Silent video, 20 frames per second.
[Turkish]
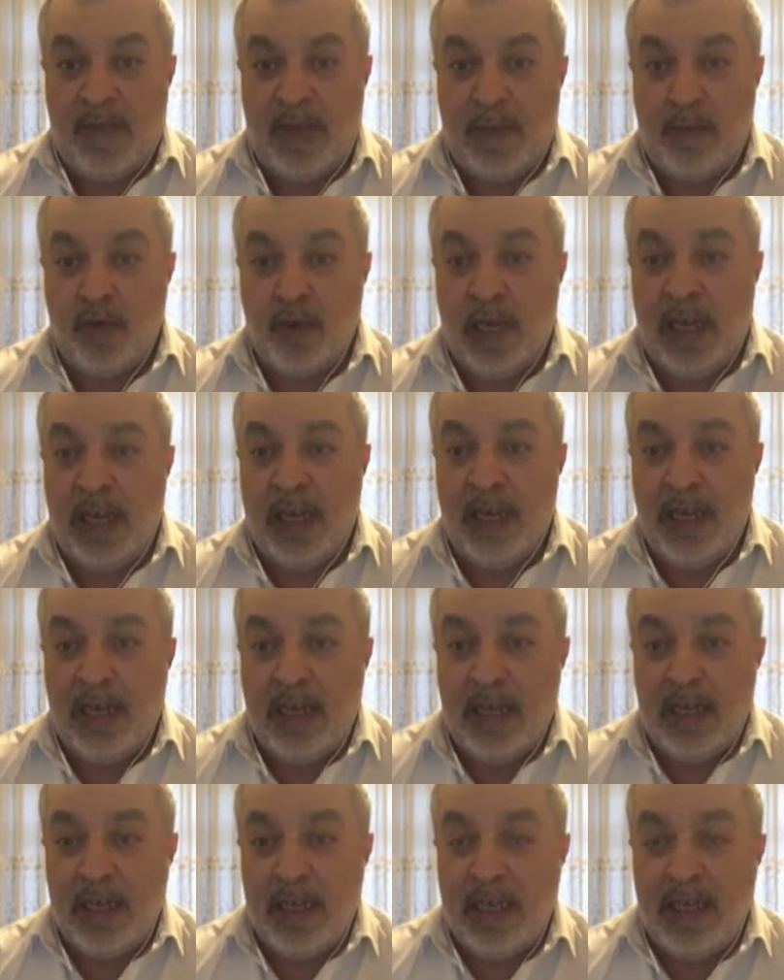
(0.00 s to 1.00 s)
Ve bu da
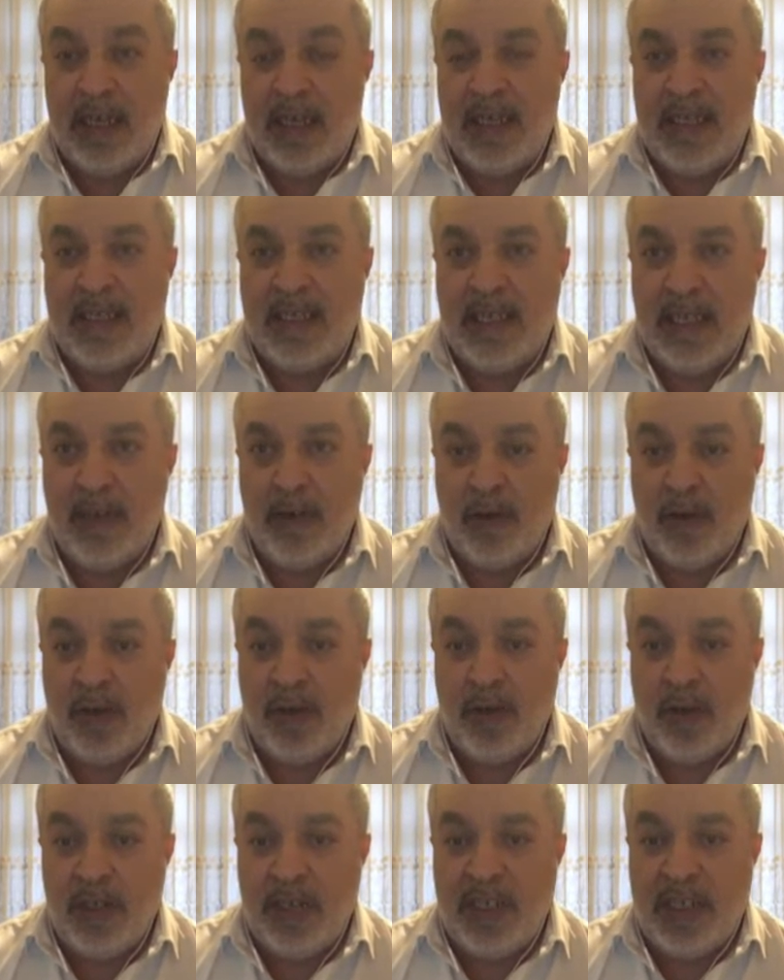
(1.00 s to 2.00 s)
ikisinin
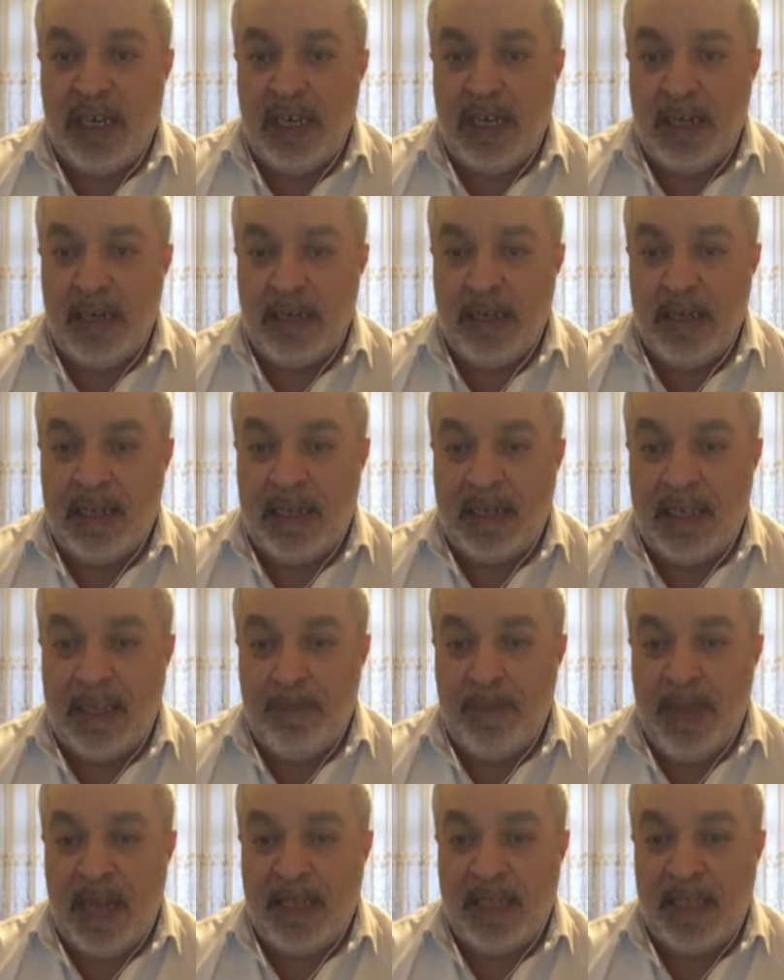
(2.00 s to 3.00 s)
o şeyde e,
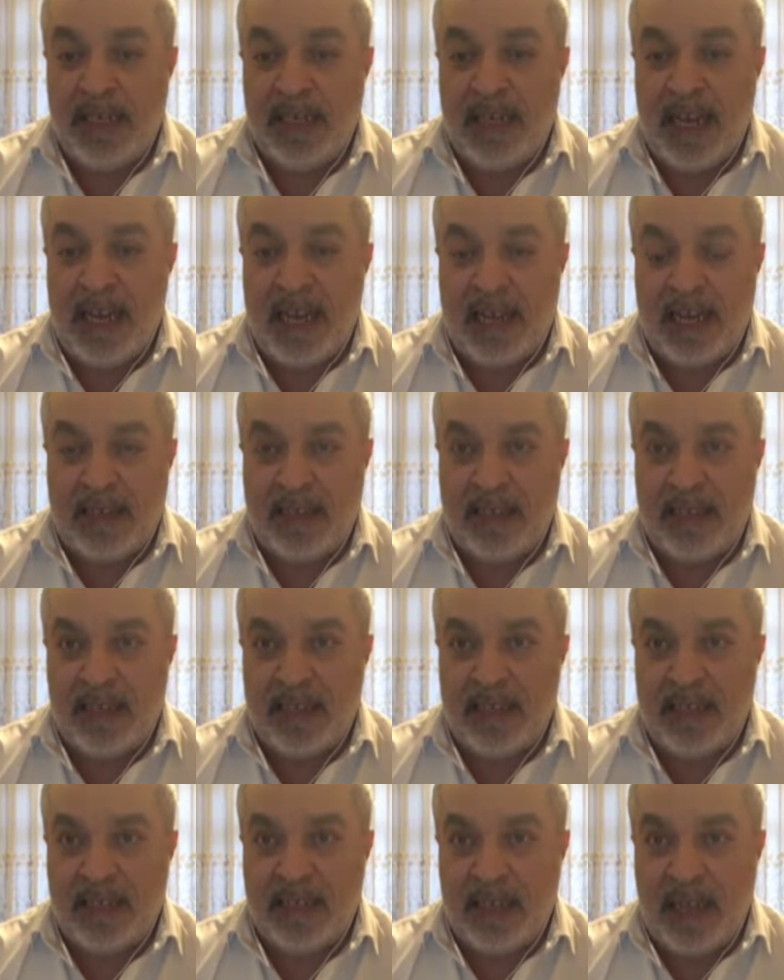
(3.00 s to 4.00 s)
gitmeyenleri eğer
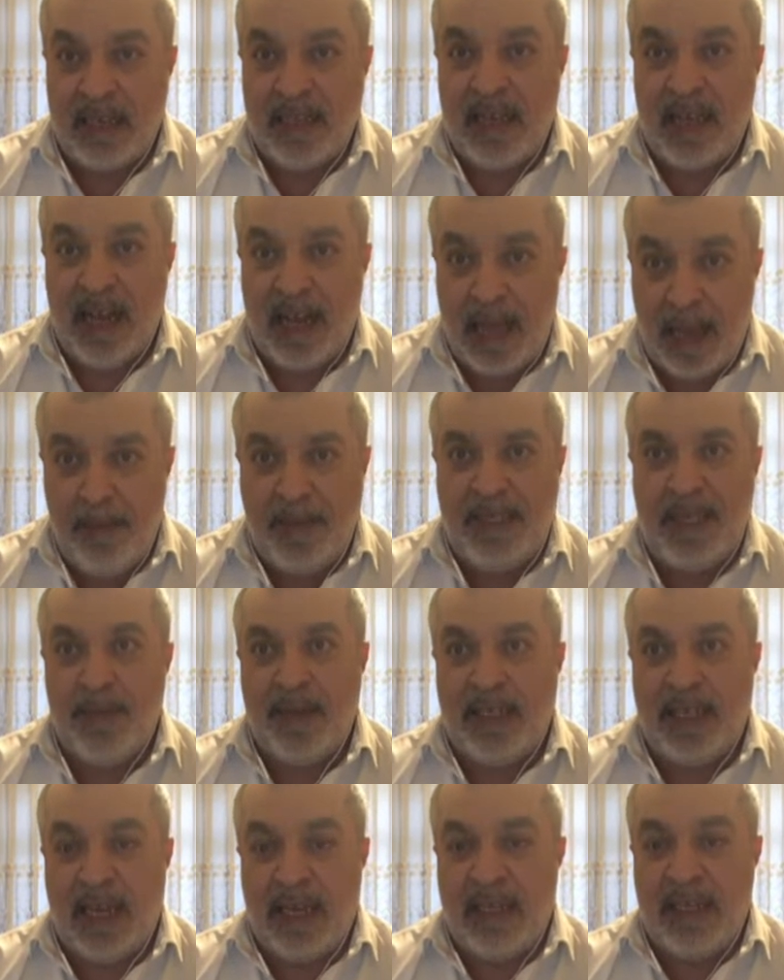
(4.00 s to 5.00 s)
e, sandığa
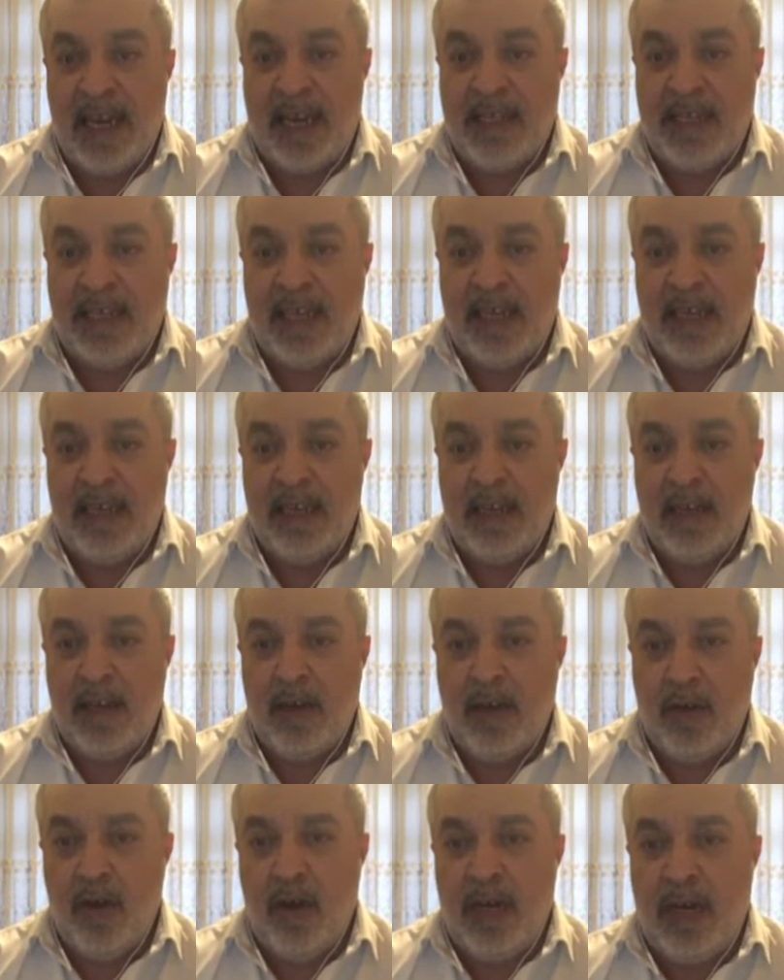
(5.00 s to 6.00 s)
hepsi birden giderse
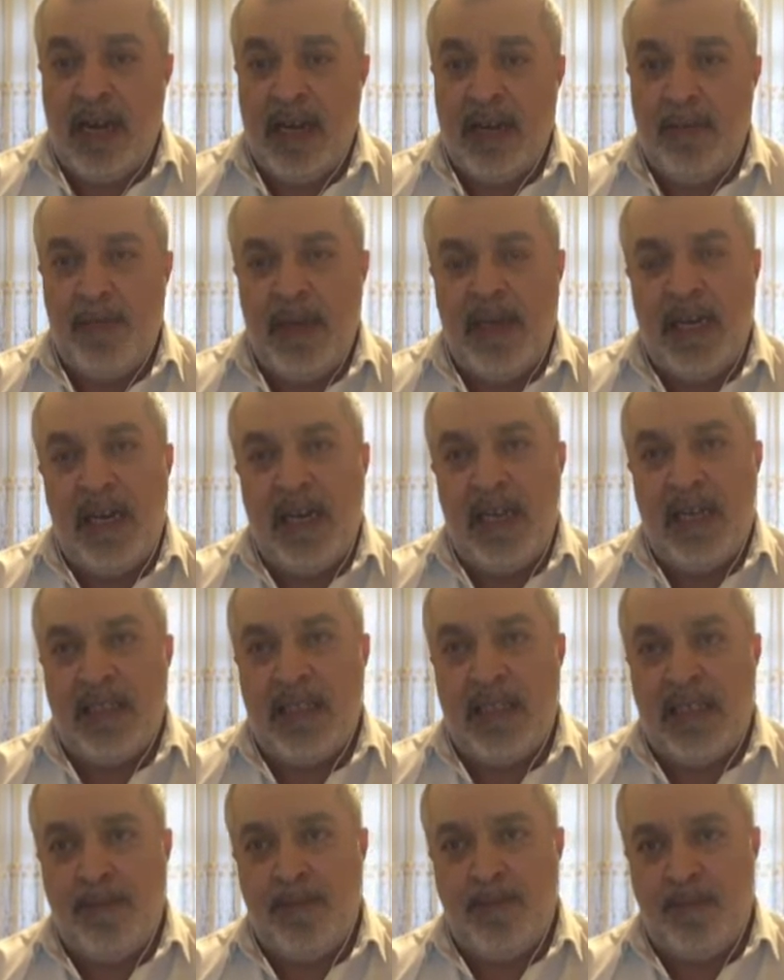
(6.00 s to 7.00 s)
görülen Binali
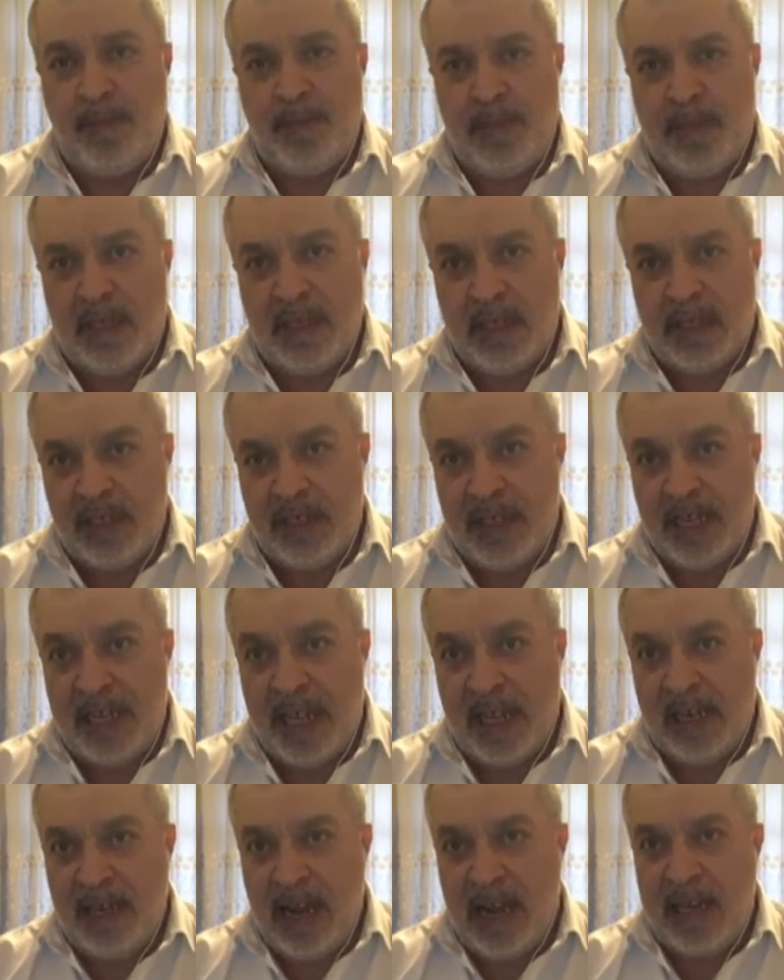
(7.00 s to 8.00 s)
Yıldırım e,
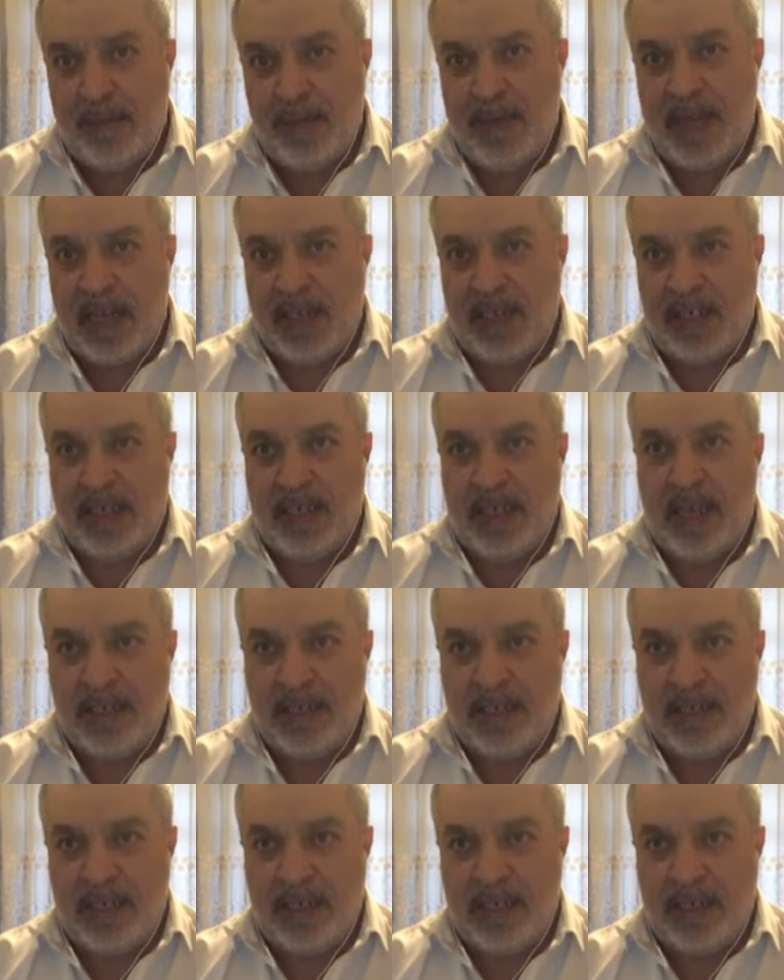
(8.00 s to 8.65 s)
şeyden galip gelecek.